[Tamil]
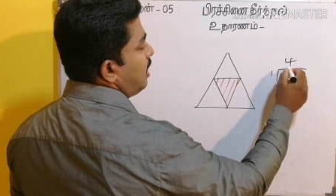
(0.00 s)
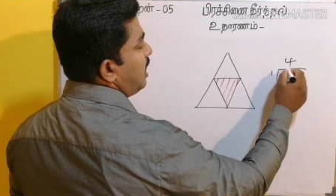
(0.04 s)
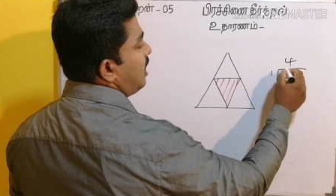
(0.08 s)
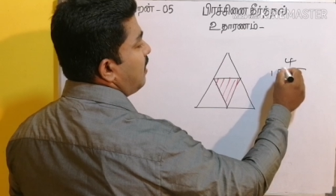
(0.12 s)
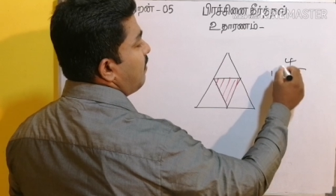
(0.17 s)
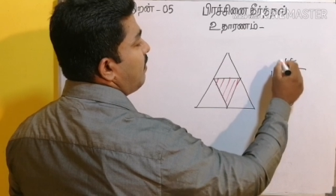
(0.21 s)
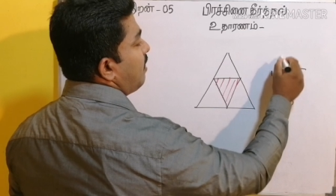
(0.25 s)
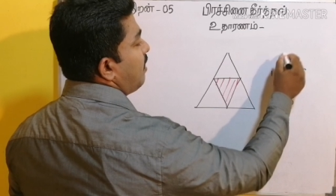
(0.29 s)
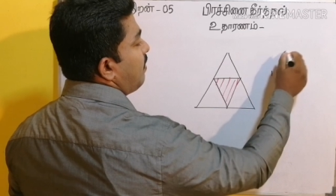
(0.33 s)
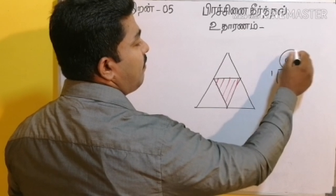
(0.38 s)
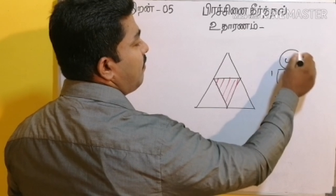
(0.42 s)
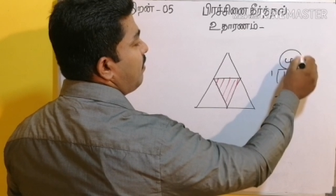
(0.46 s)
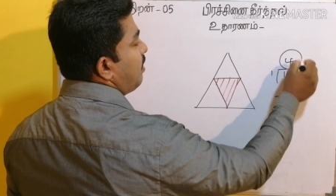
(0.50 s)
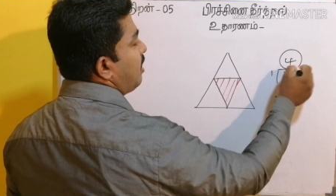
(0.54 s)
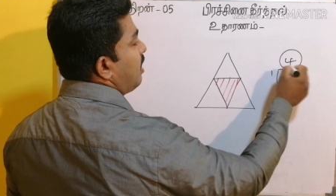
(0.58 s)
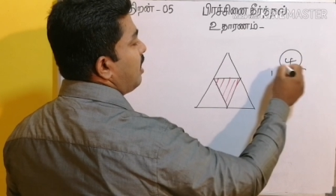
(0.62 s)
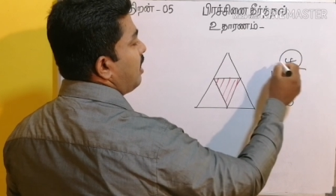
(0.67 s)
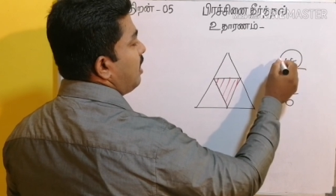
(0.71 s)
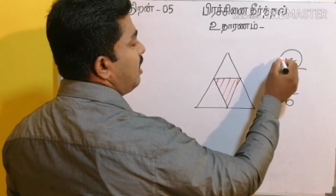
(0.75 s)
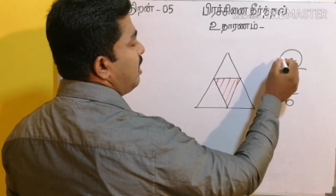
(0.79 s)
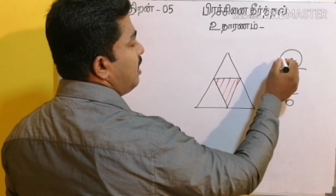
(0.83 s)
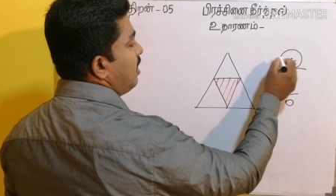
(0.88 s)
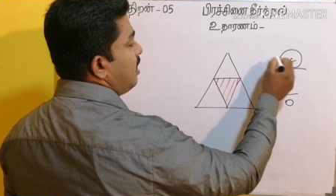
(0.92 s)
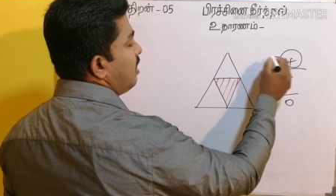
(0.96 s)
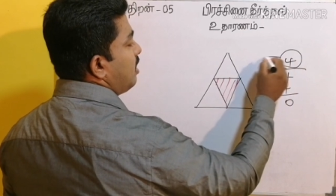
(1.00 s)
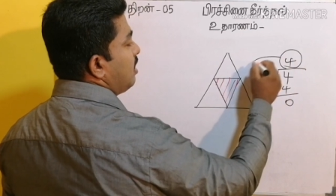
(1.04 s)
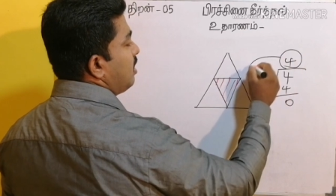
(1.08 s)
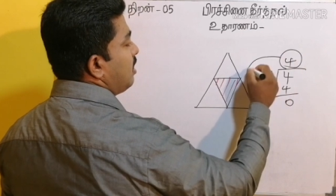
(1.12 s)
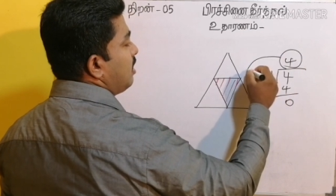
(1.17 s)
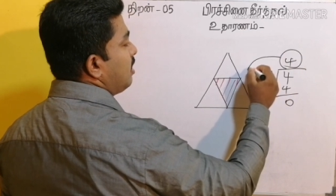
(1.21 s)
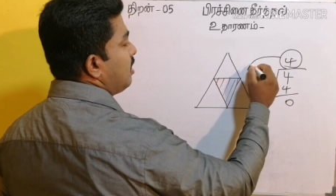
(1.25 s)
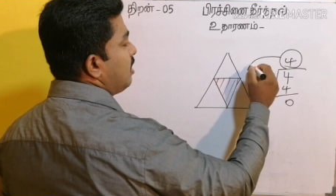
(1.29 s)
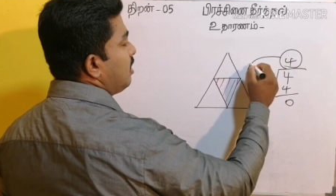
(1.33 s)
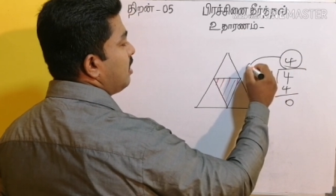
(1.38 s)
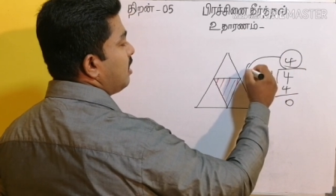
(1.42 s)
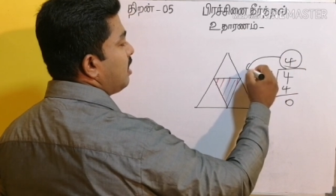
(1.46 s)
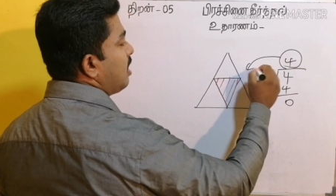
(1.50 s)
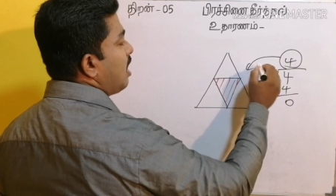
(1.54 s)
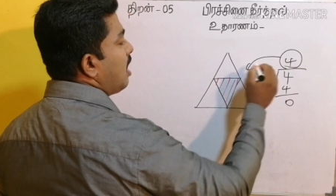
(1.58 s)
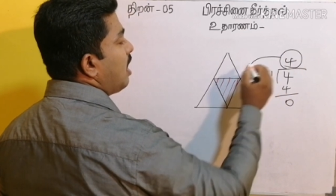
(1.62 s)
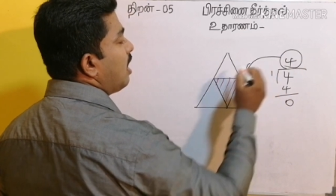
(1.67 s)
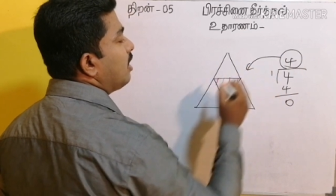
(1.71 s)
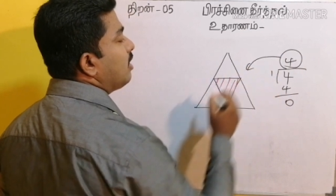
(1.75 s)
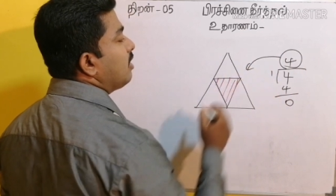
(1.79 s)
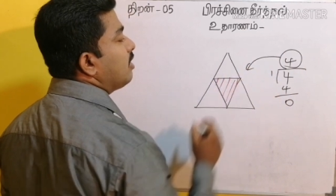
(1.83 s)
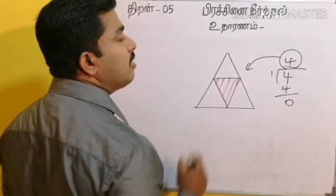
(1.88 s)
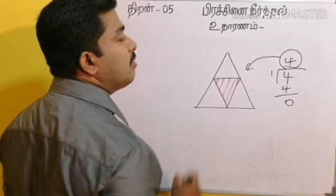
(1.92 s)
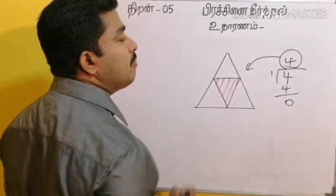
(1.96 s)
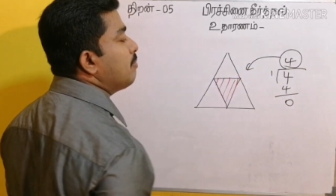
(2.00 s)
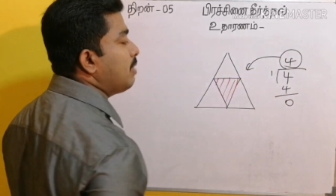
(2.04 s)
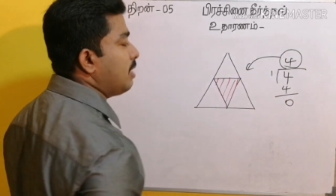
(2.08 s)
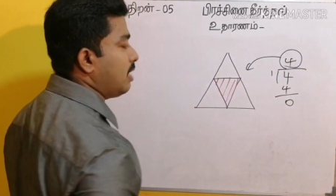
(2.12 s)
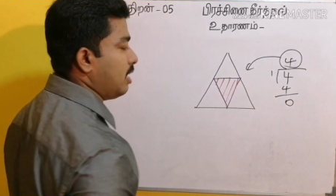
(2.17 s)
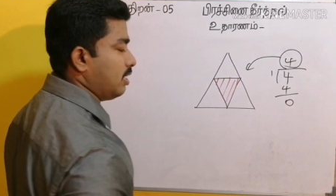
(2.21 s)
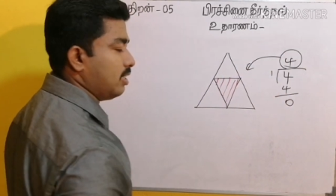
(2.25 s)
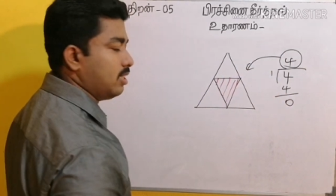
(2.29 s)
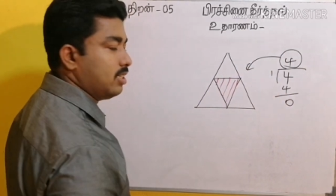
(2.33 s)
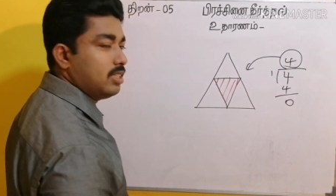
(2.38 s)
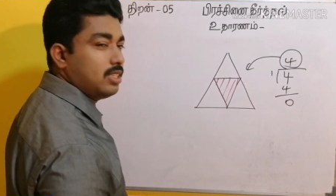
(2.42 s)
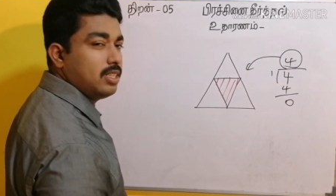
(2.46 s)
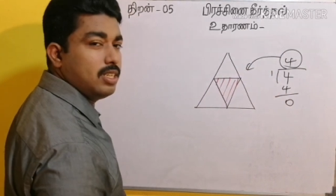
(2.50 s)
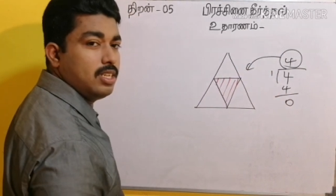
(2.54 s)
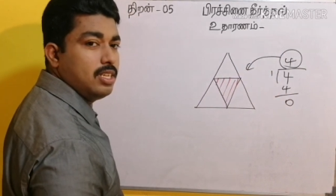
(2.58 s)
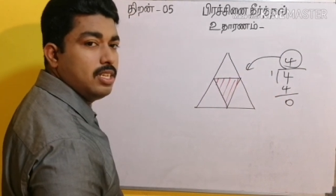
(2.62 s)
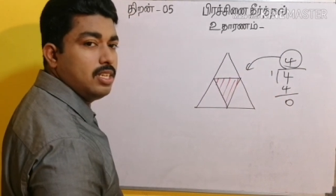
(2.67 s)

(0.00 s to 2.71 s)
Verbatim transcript: எனவே விடை நான்கு மடங்கு